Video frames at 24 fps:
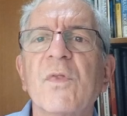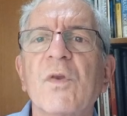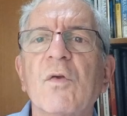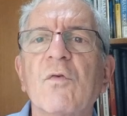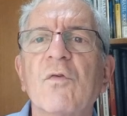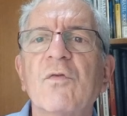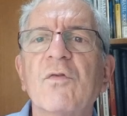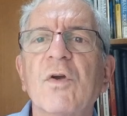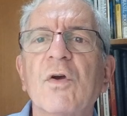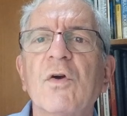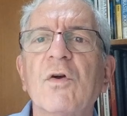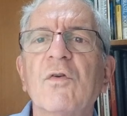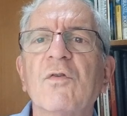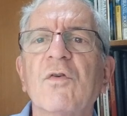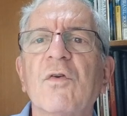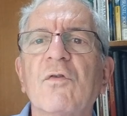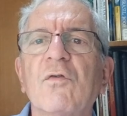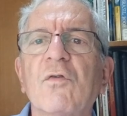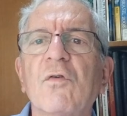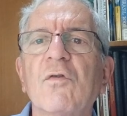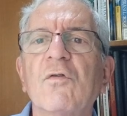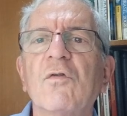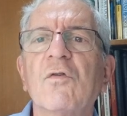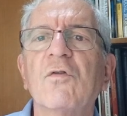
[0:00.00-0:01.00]
O Senhor
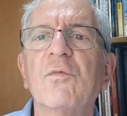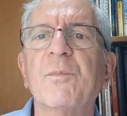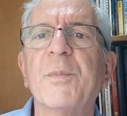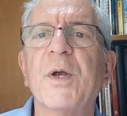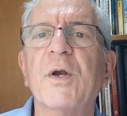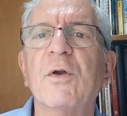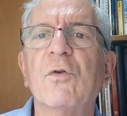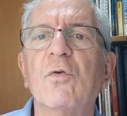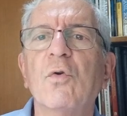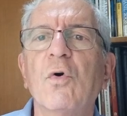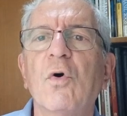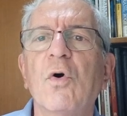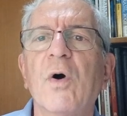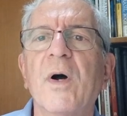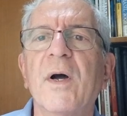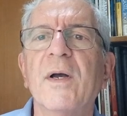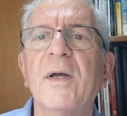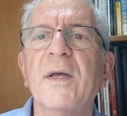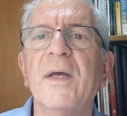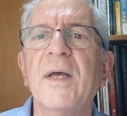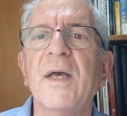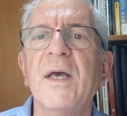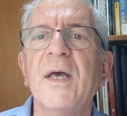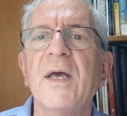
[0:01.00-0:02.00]
Jesus nos perdoa
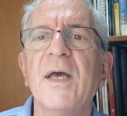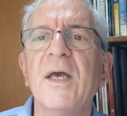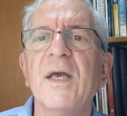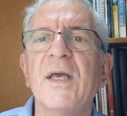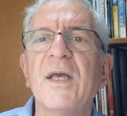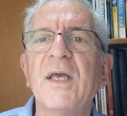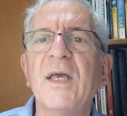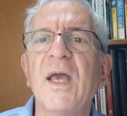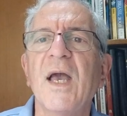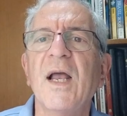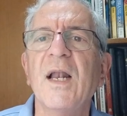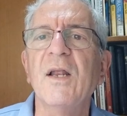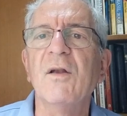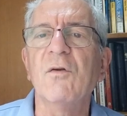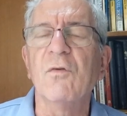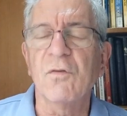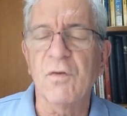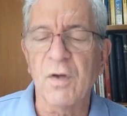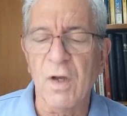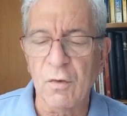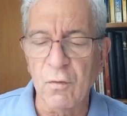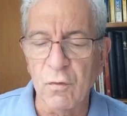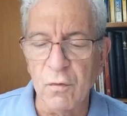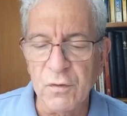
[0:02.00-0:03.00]
e ele nos
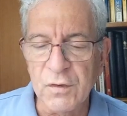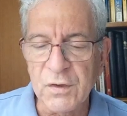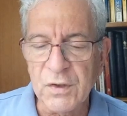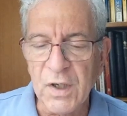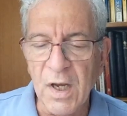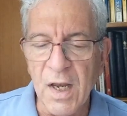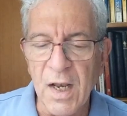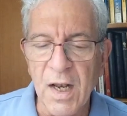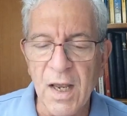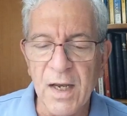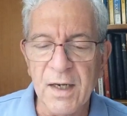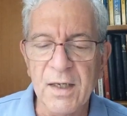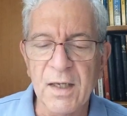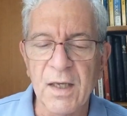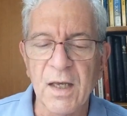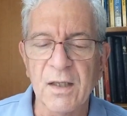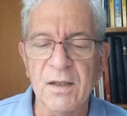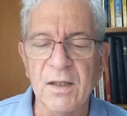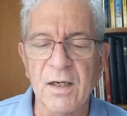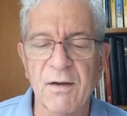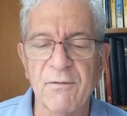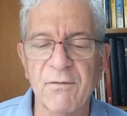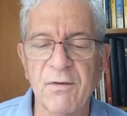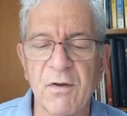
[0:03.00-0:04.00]
aconselha aqui
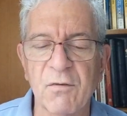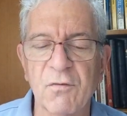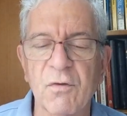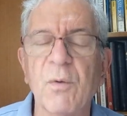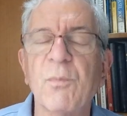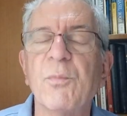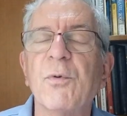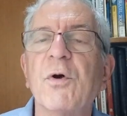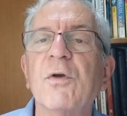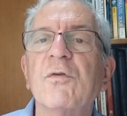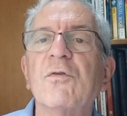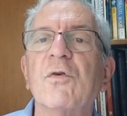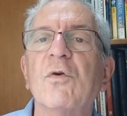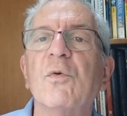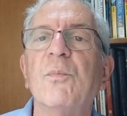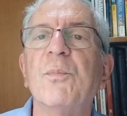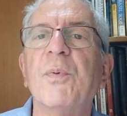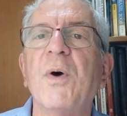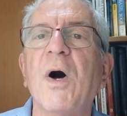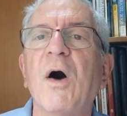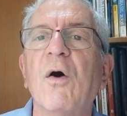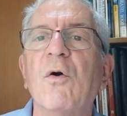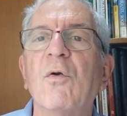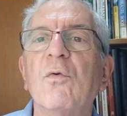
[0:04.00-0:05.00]
através do apóstolo
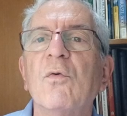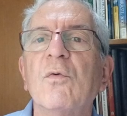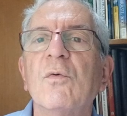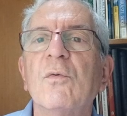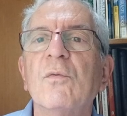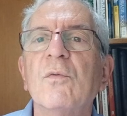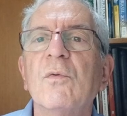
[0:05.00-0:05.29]
Paulo.